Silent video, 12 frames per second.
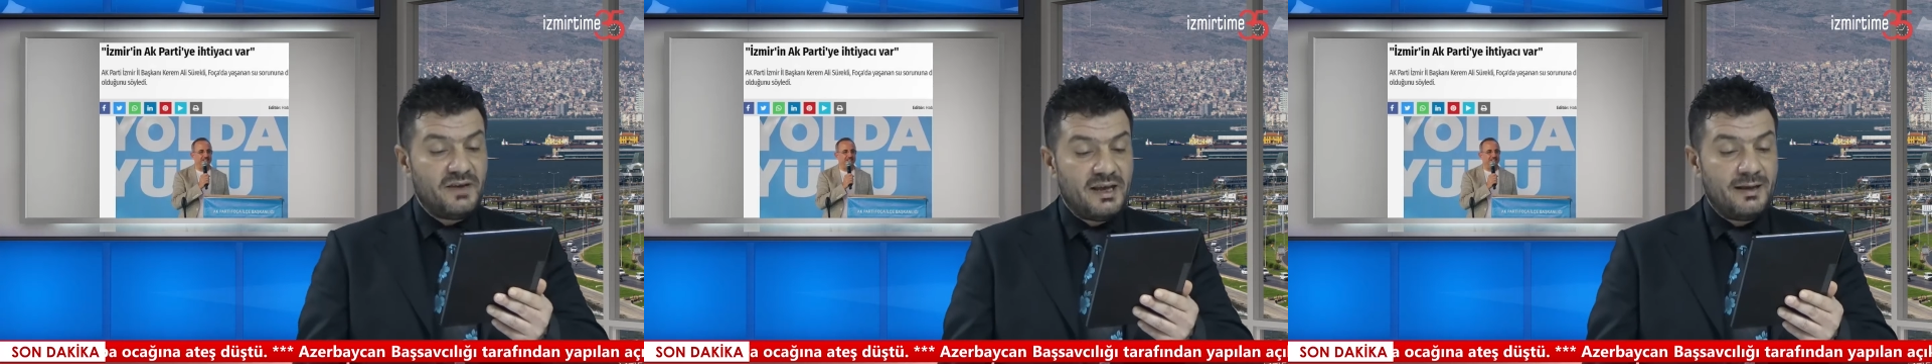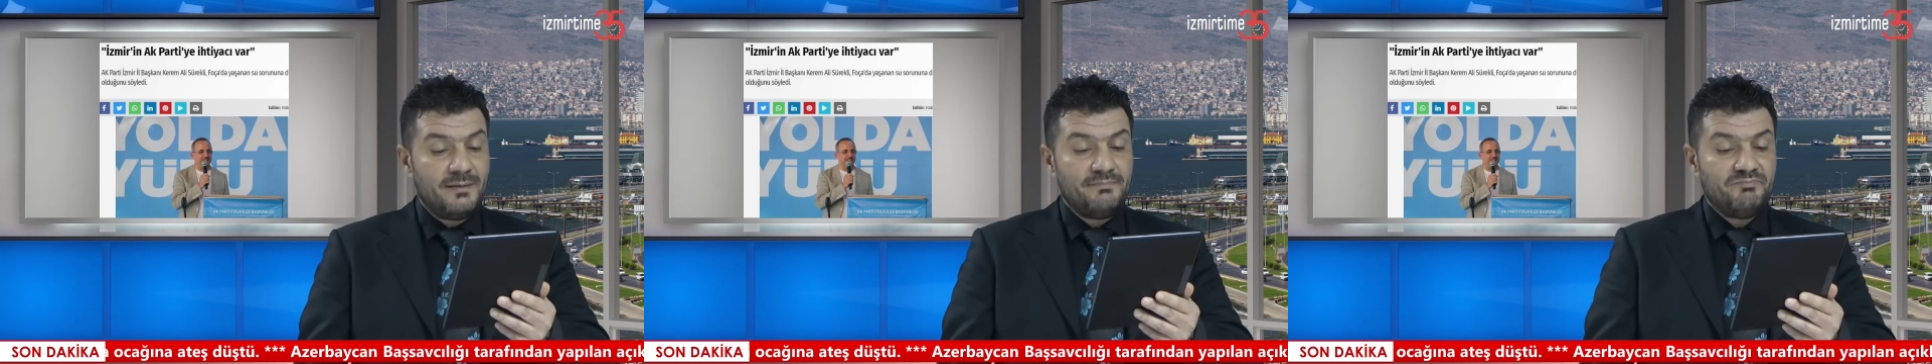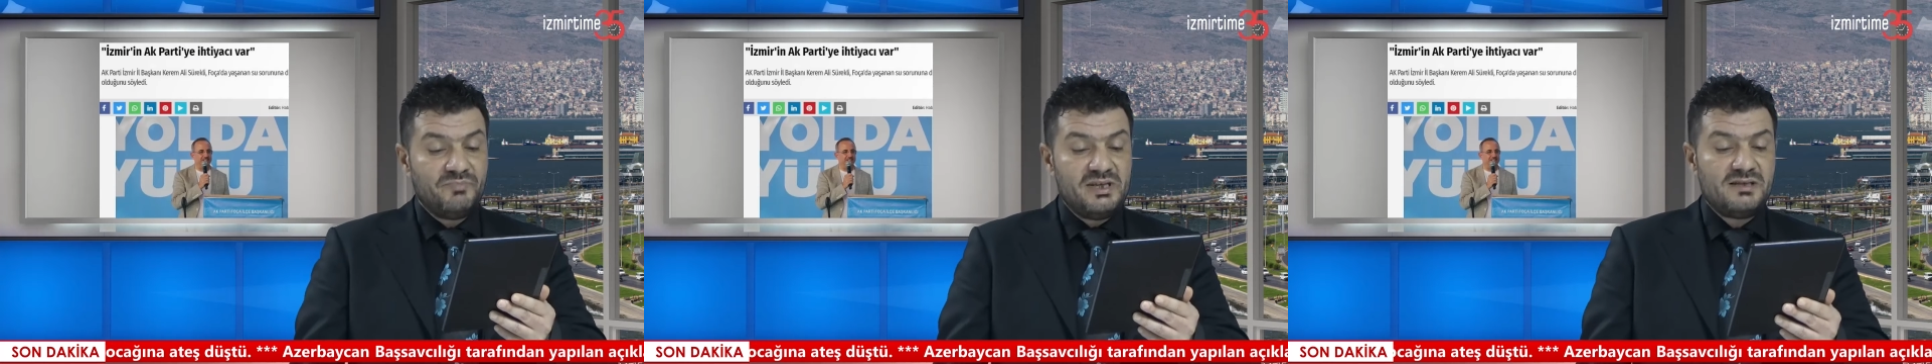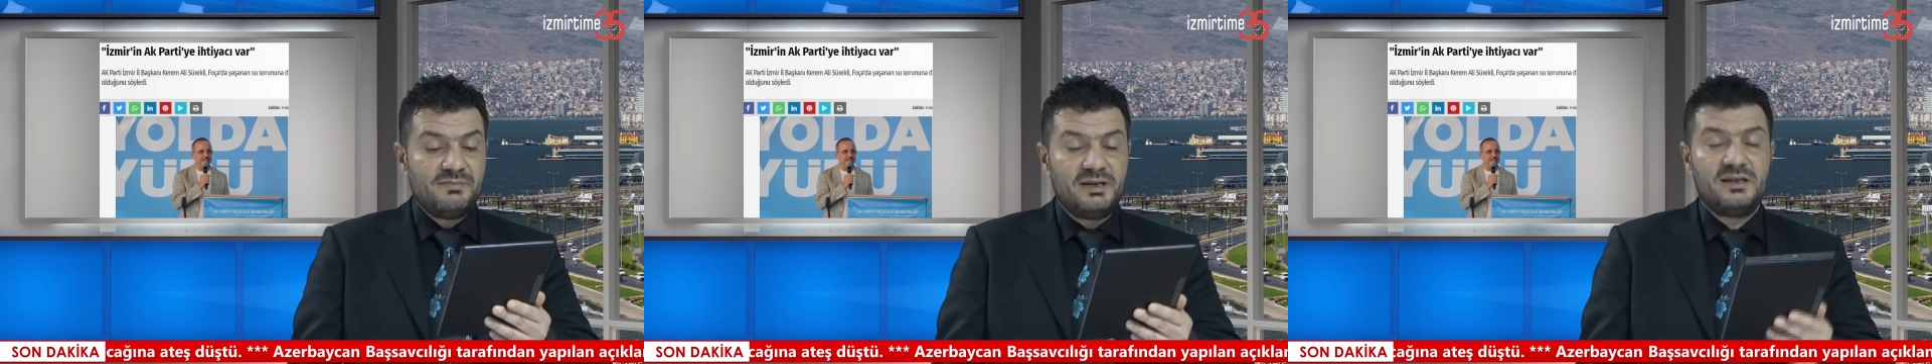ve
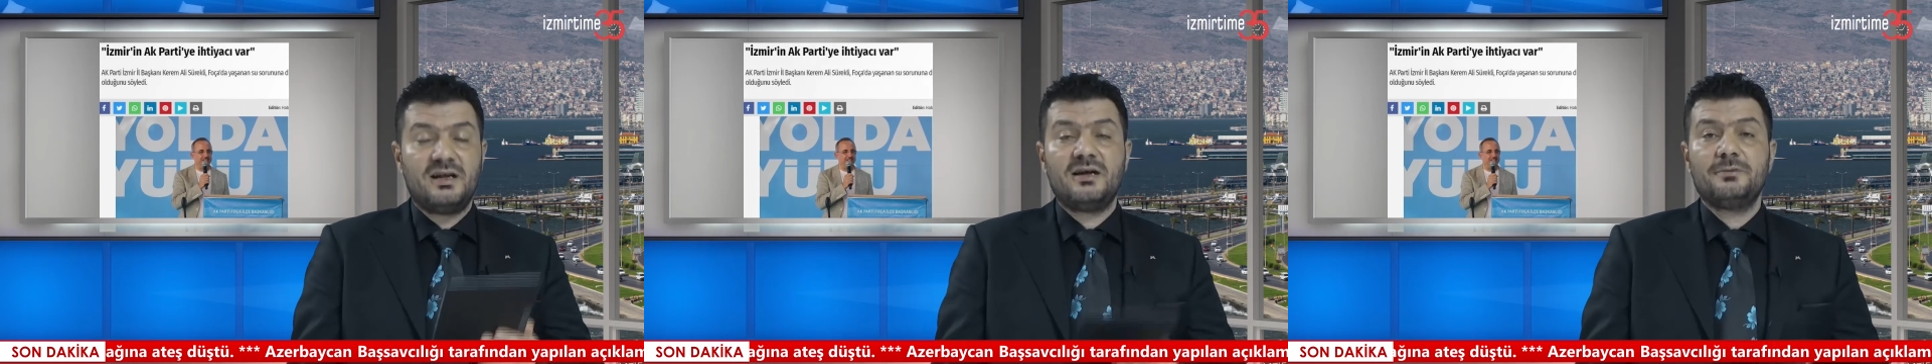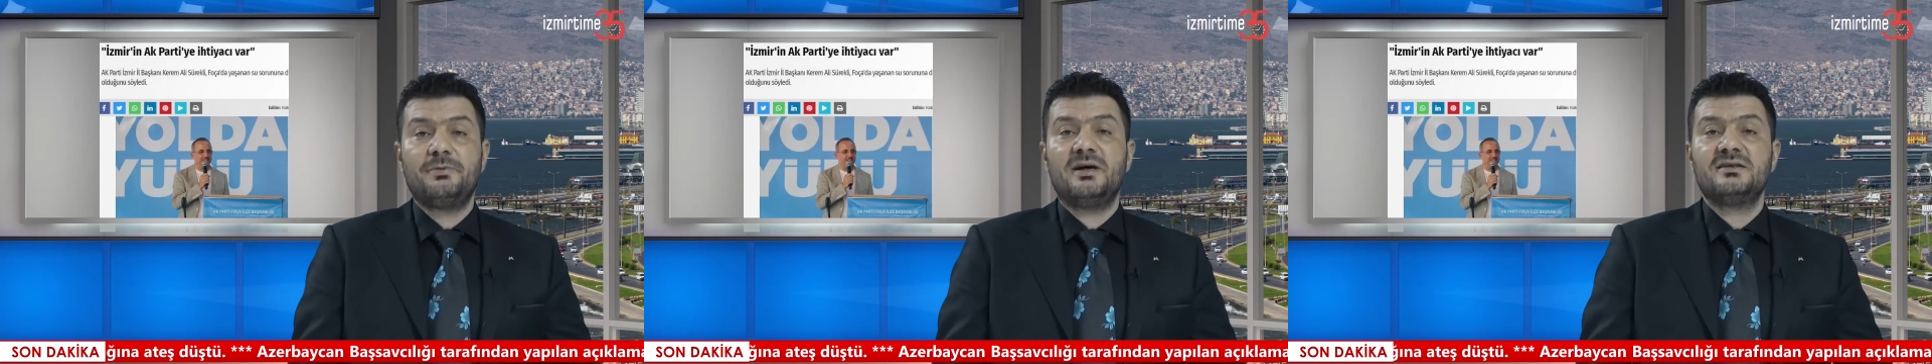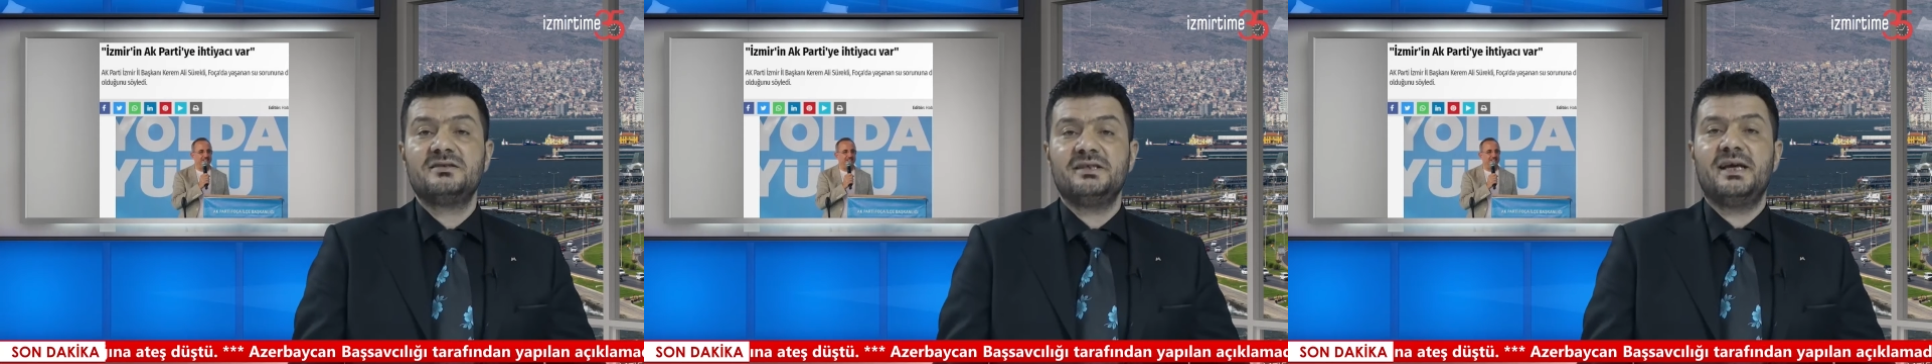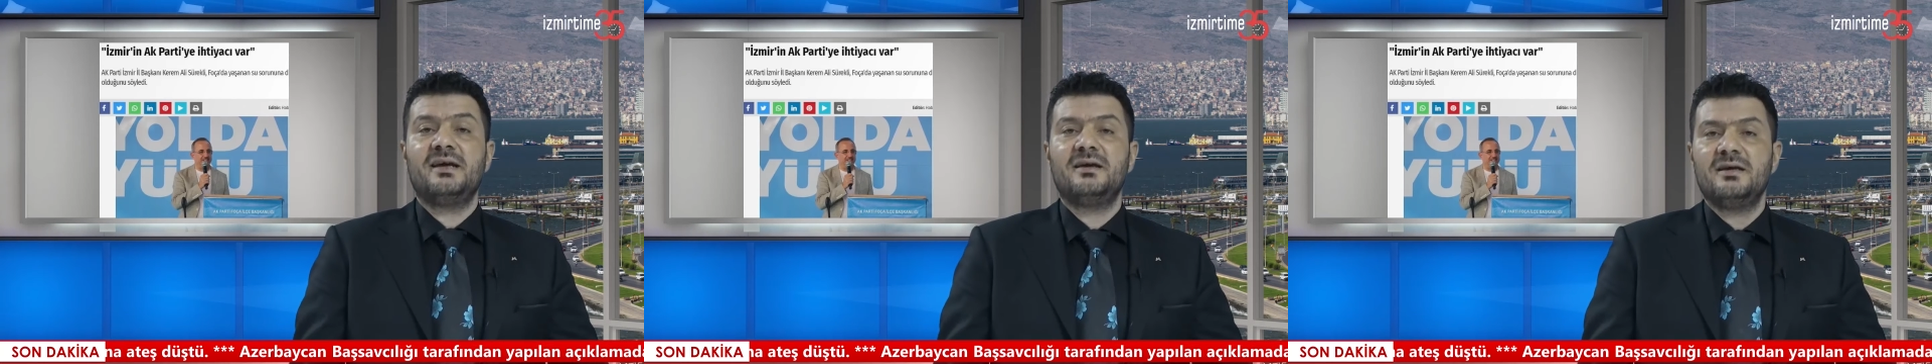İzmir'in AK
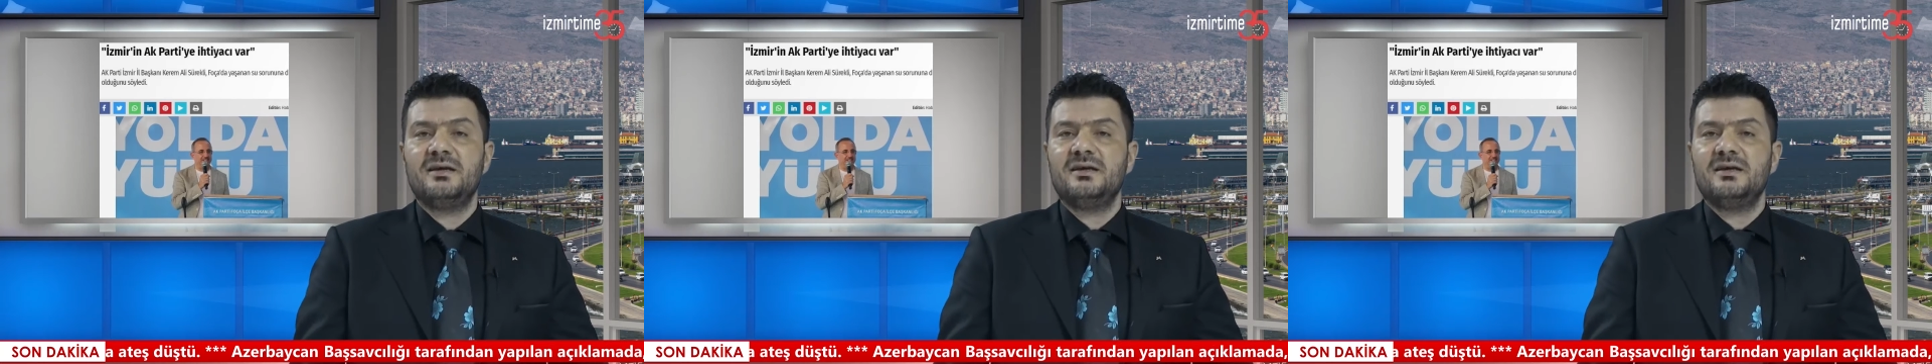Parti'ye